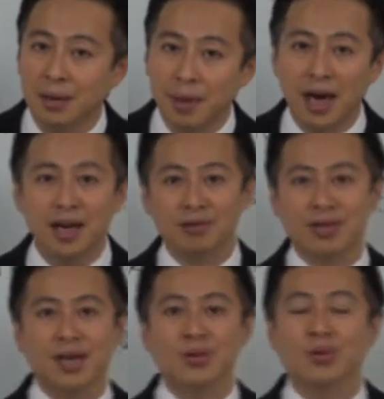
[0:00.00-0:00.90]
まあ、早く
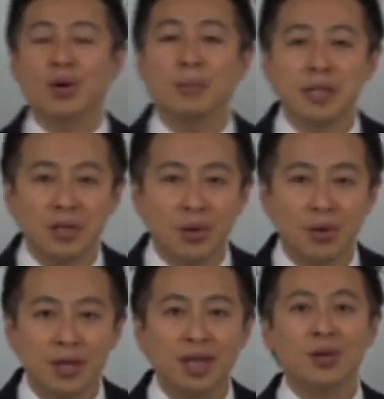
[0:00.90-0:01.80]
回答解けます
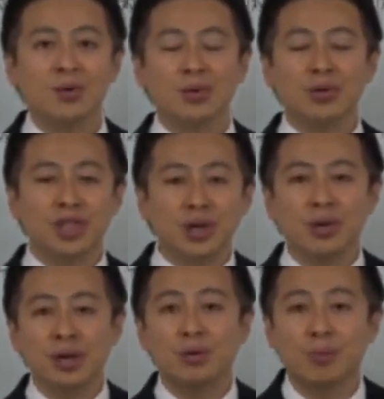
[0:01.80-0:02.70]
よなんてことを授
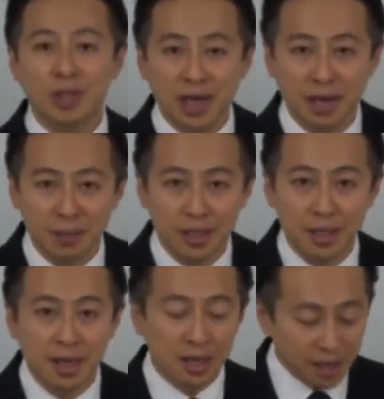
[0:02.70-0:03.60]
業でよく申し上げてます。
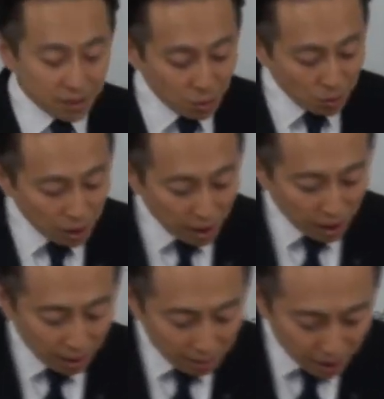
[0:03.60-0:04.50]
でそこ
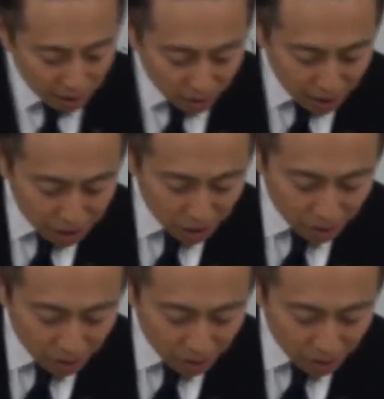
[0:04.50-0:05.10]
で皆さん同じ